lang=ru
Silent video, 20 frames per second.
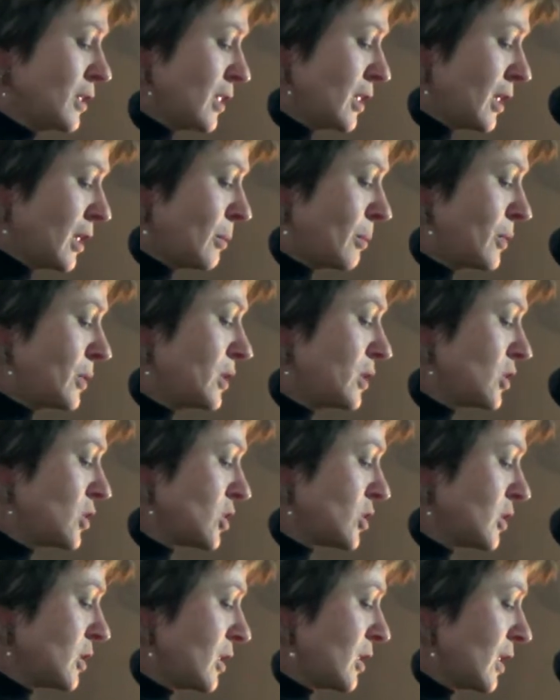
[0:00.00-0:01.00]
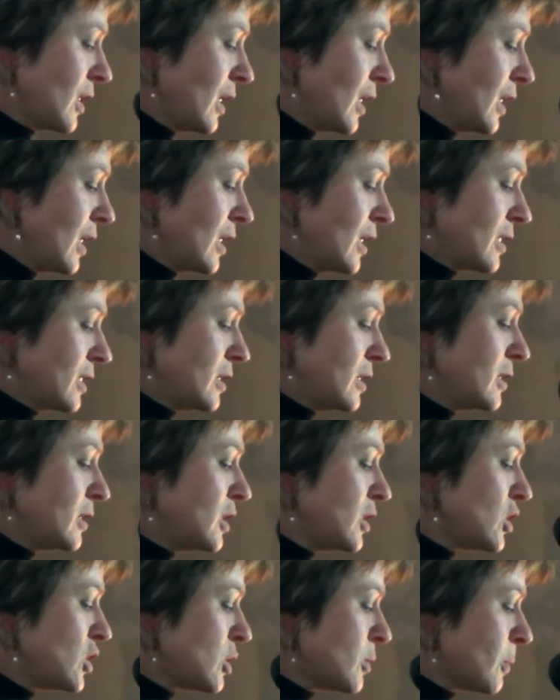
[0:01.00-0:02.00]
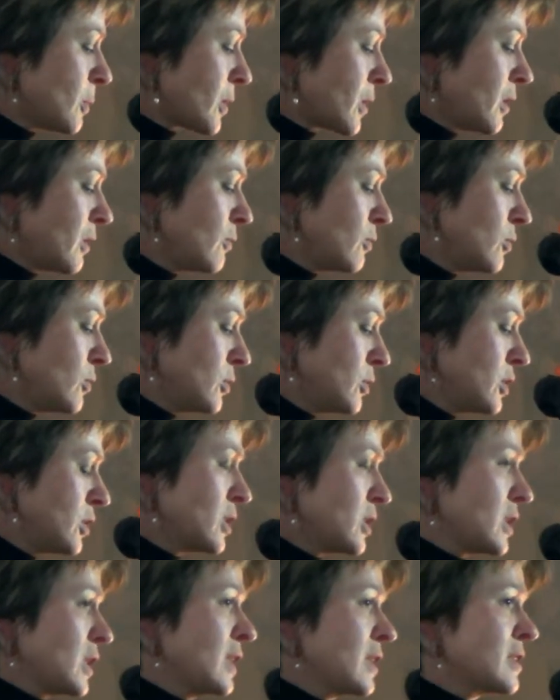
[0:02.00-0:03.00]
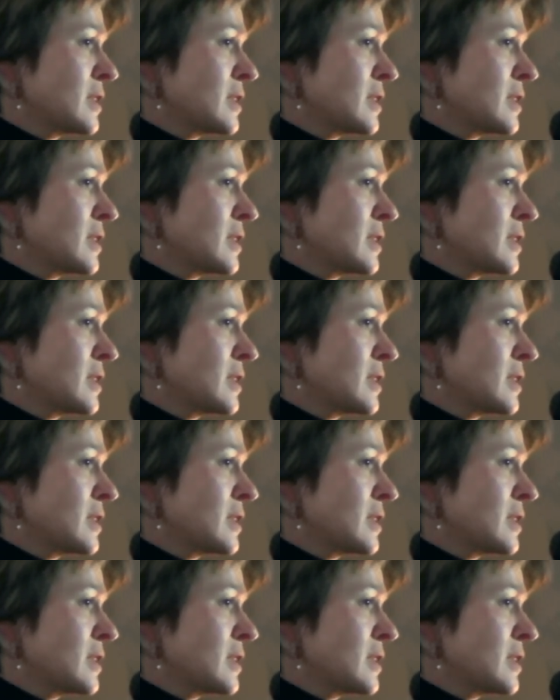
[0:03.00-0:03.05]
и необычные, где нынче проводят,